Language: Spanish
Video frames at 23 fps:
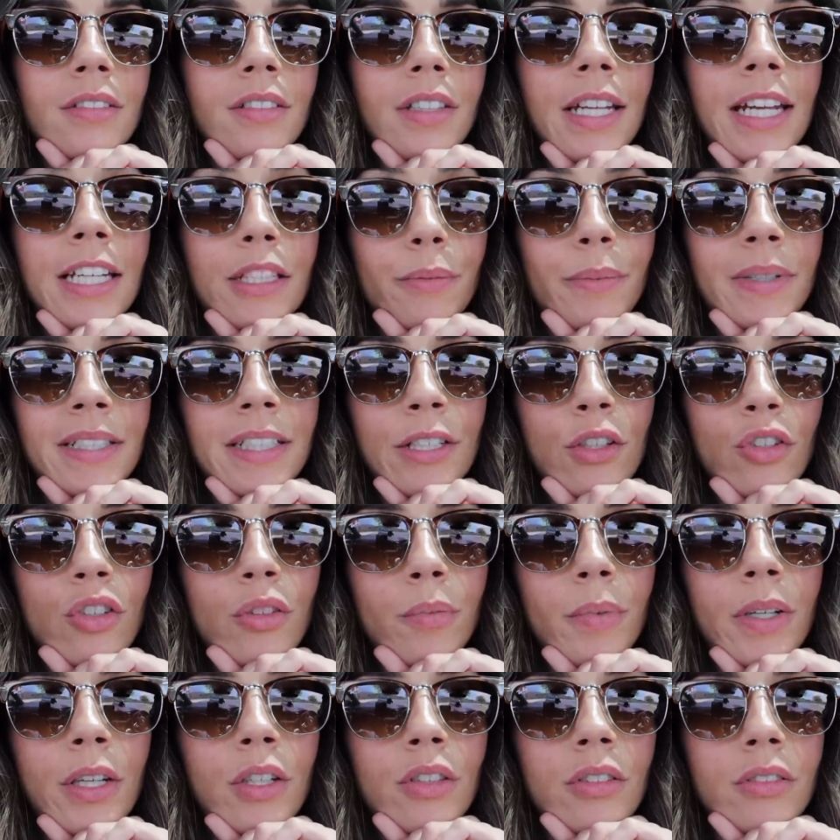y es más
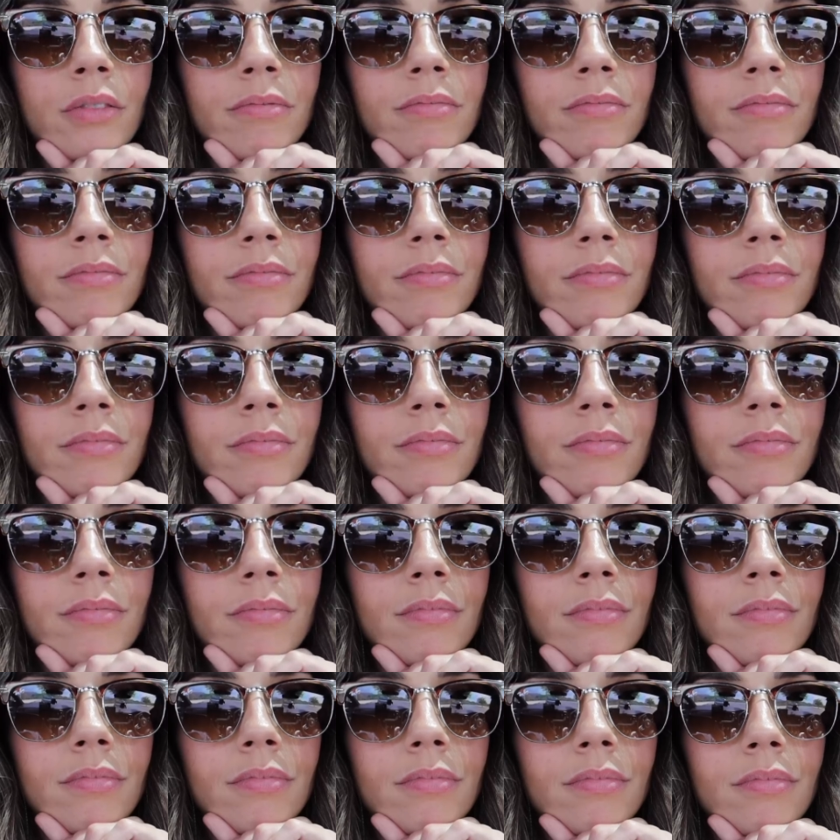económico bueno,
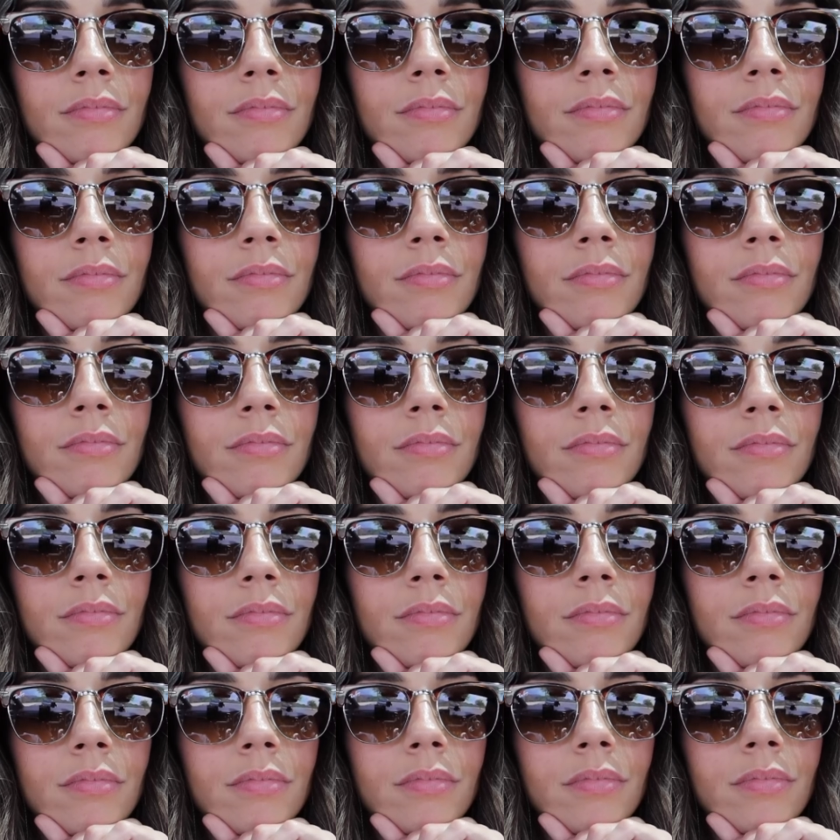como nos tiene que pasar el
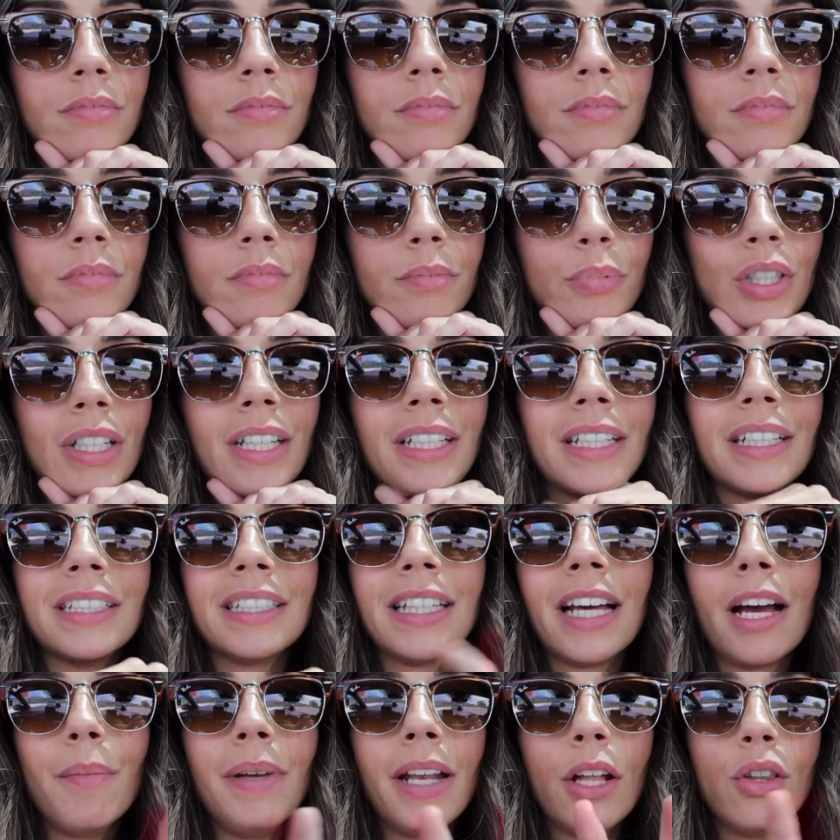presupuesto... Eh, porque es que
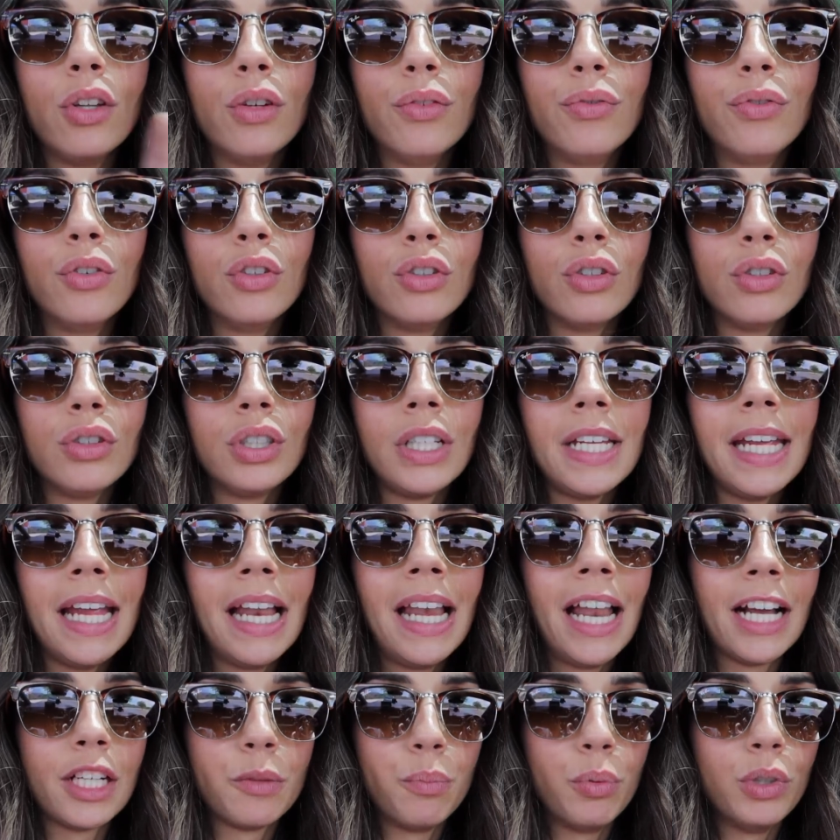estaban mirando fotos y
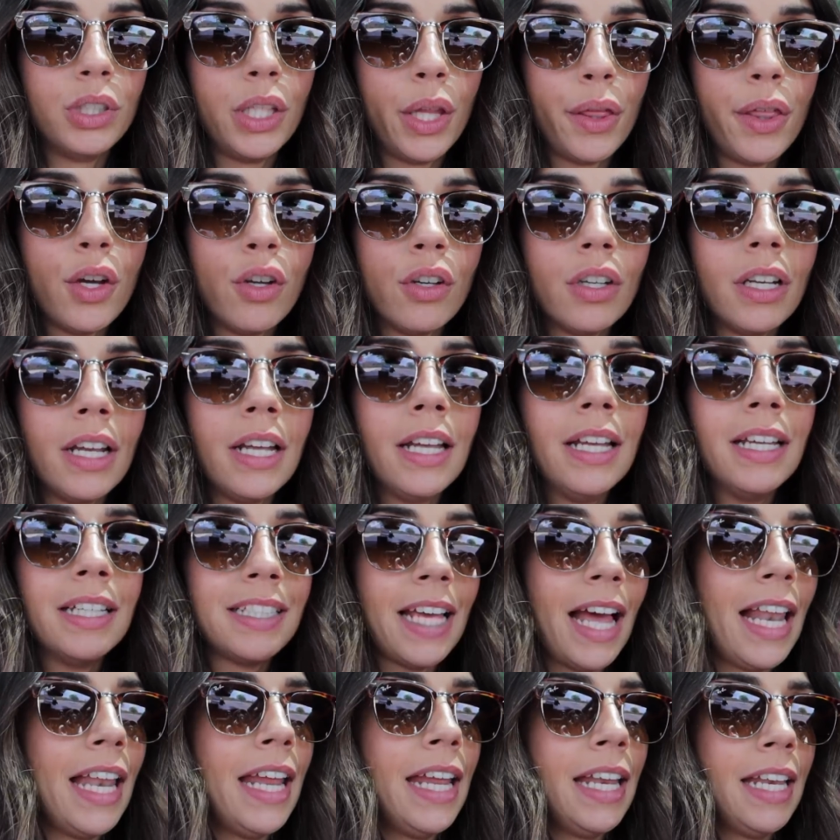en la exposición
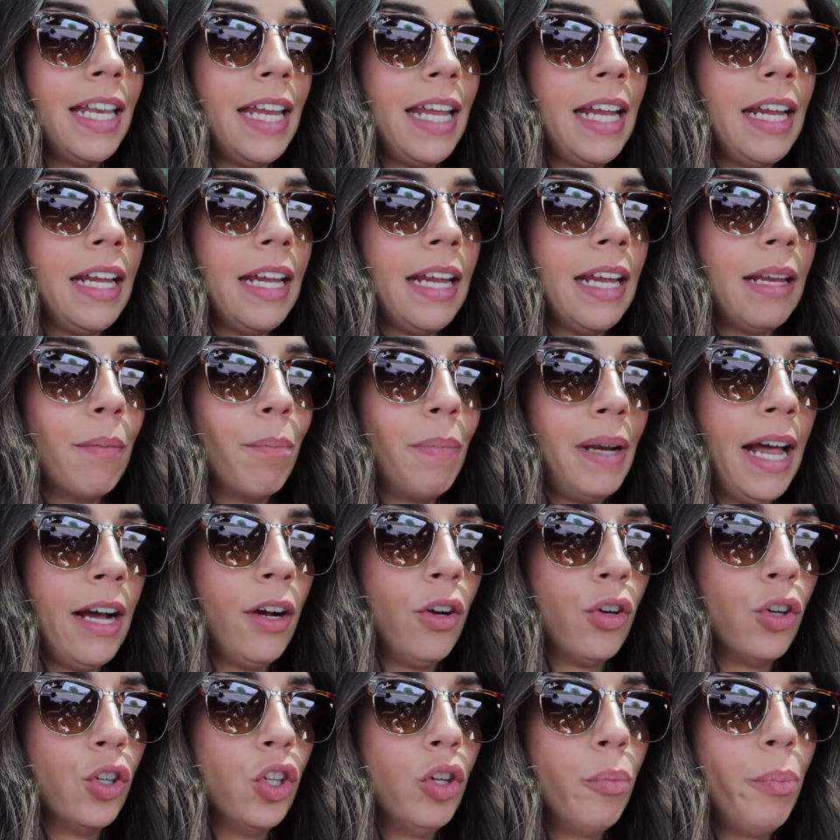salen en
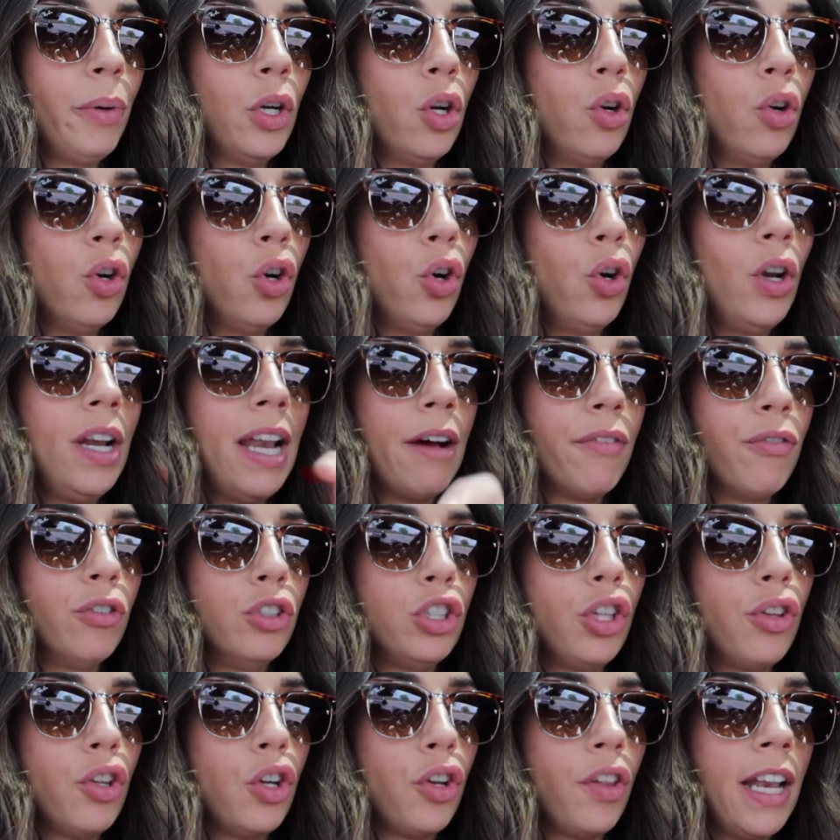blanco, ¿no? Pero luego en la
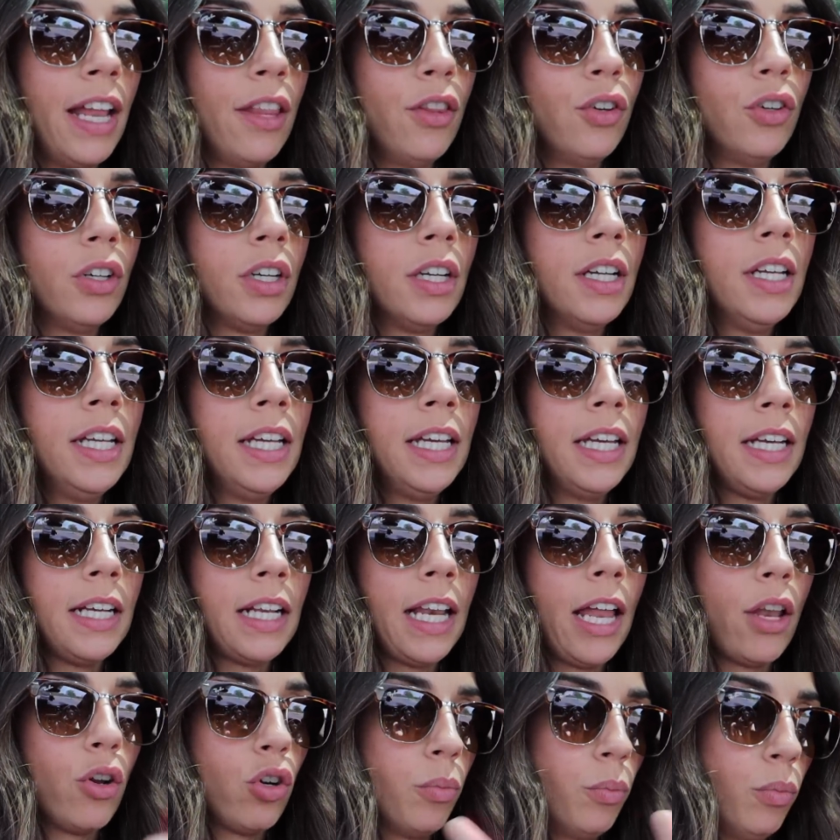foto de ordenador,
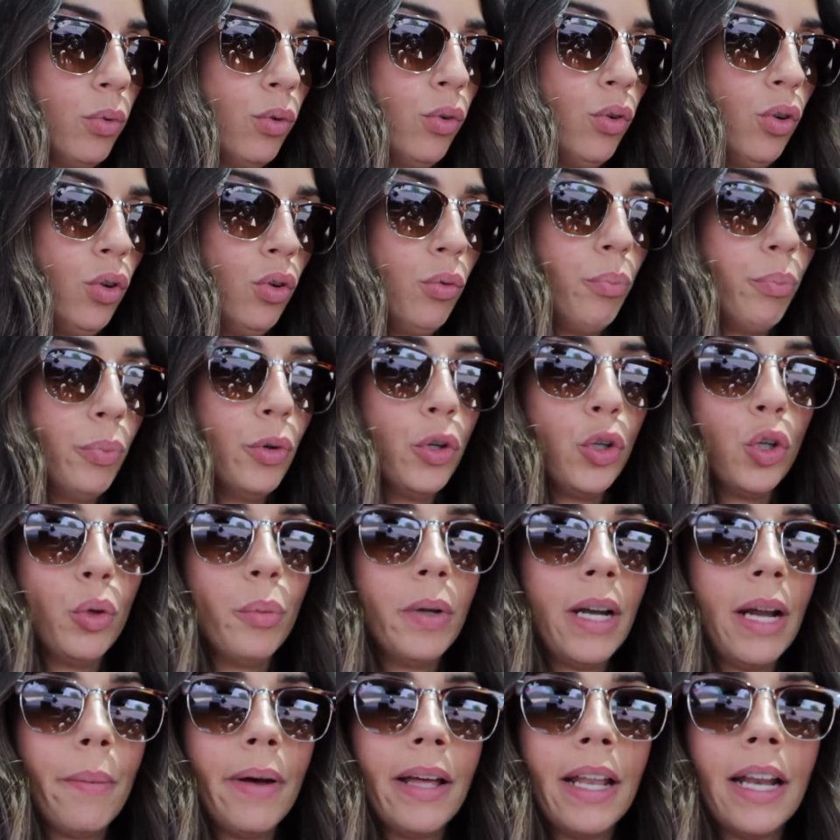claro, como por
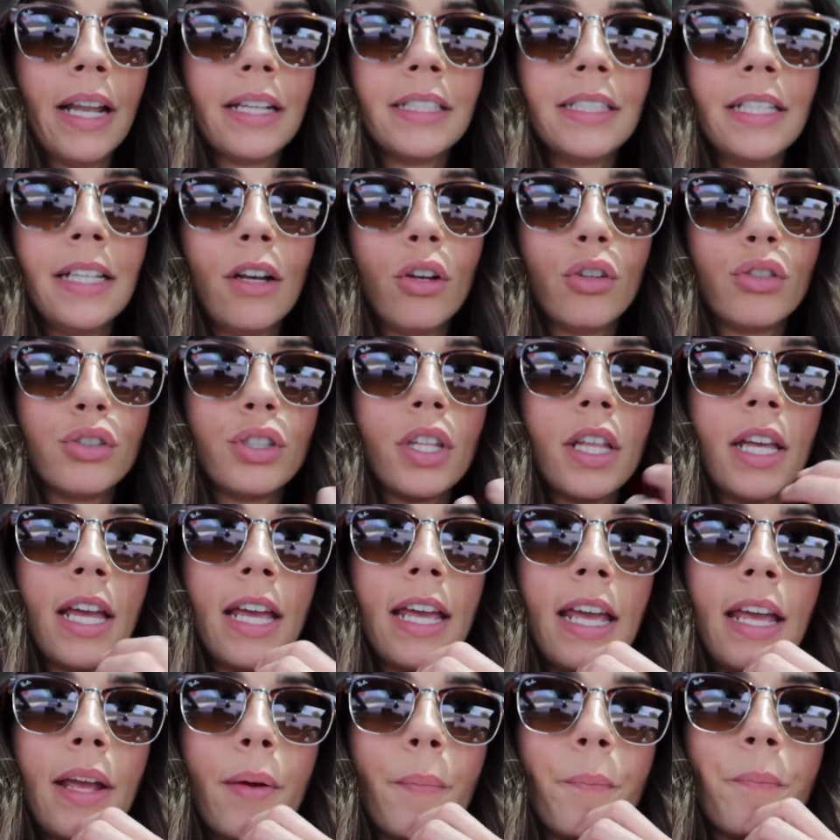obra van a ser los
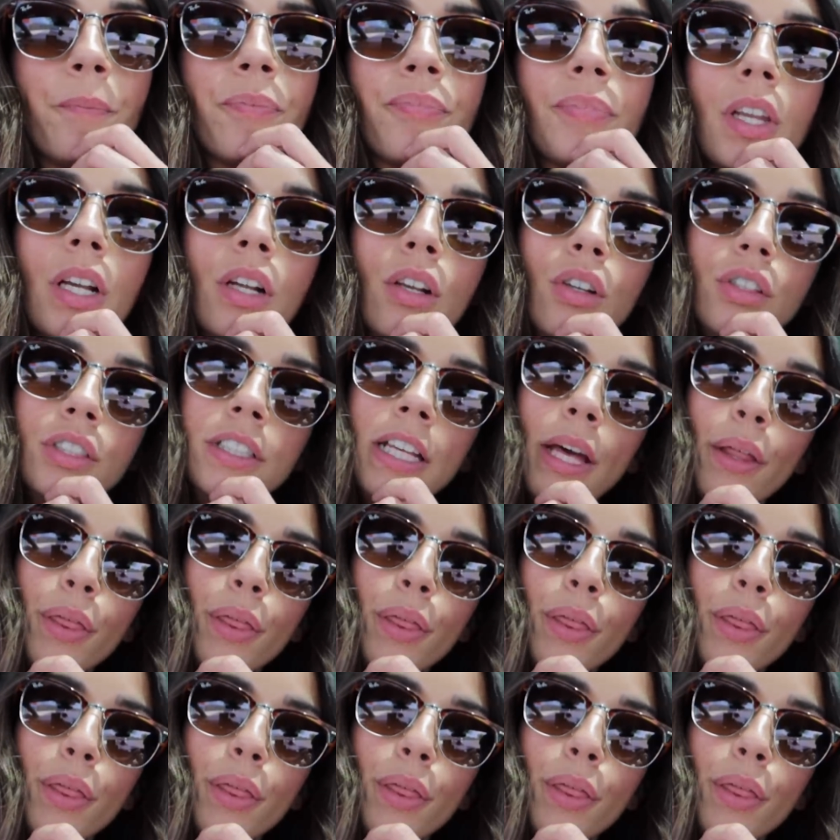de los de